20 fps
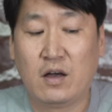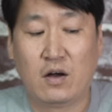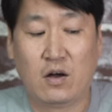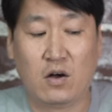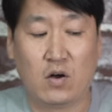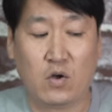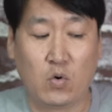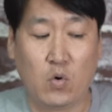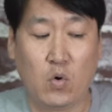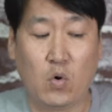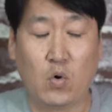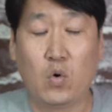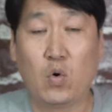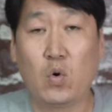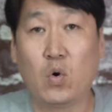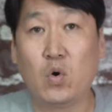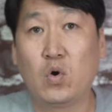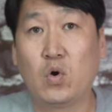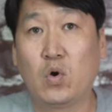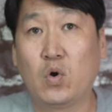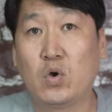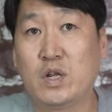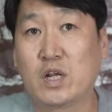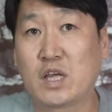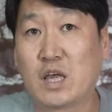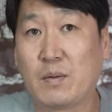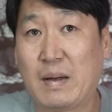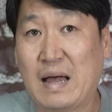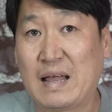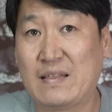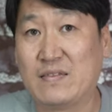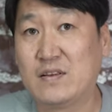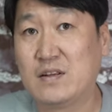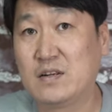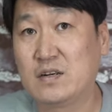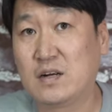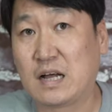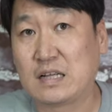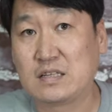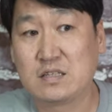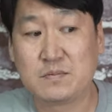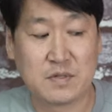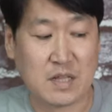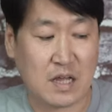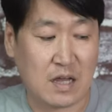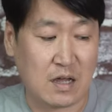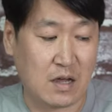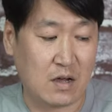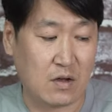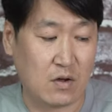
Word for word: 어, 요걸로 이렇게 만드는 것 같습니다.